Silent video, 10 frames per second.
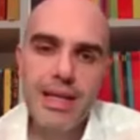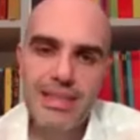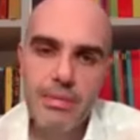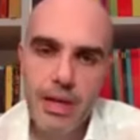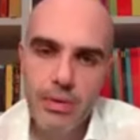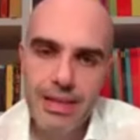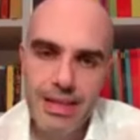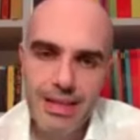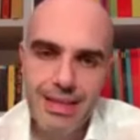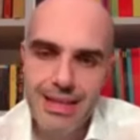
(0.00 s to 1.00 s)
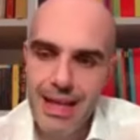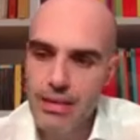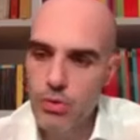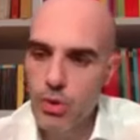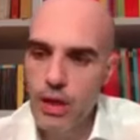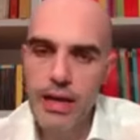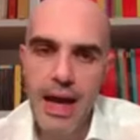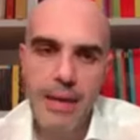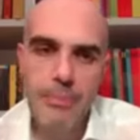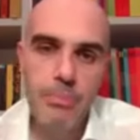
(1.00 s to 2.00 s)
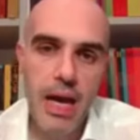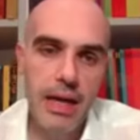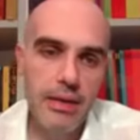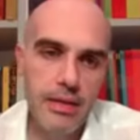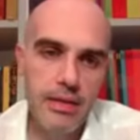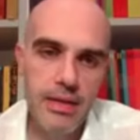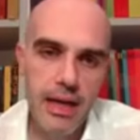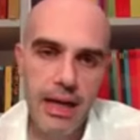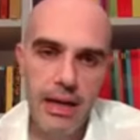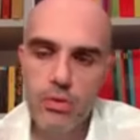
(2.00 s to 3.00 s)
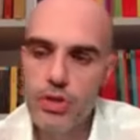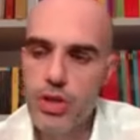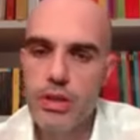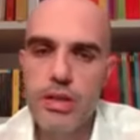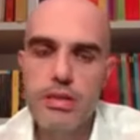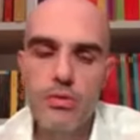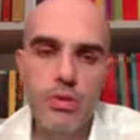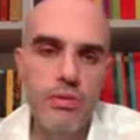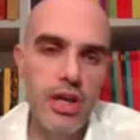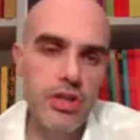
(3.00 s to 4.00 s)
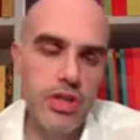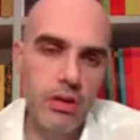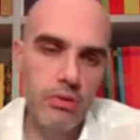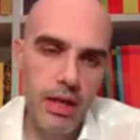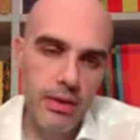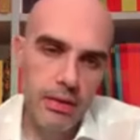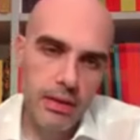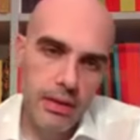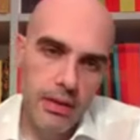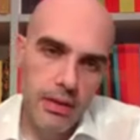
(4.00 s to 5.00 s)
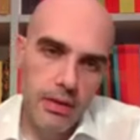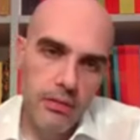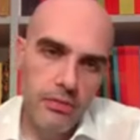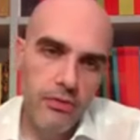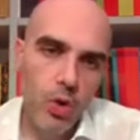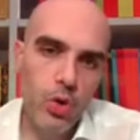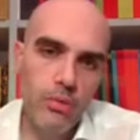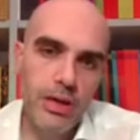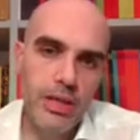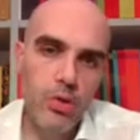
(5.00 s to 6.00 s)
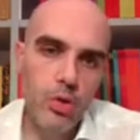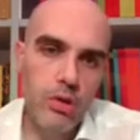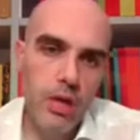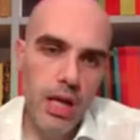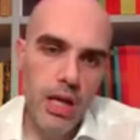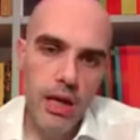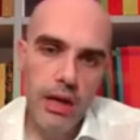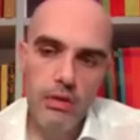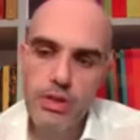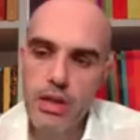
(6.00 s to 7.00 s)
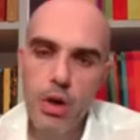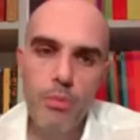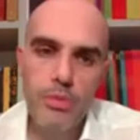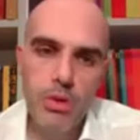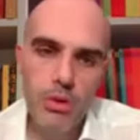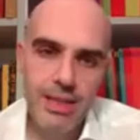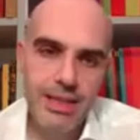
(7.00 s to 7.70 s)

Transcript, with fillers: anche stabilire quante testate nucleari abbia Israele con certezza, tuttavia c'è una forma di dottrina, che è la cosiddetta opzione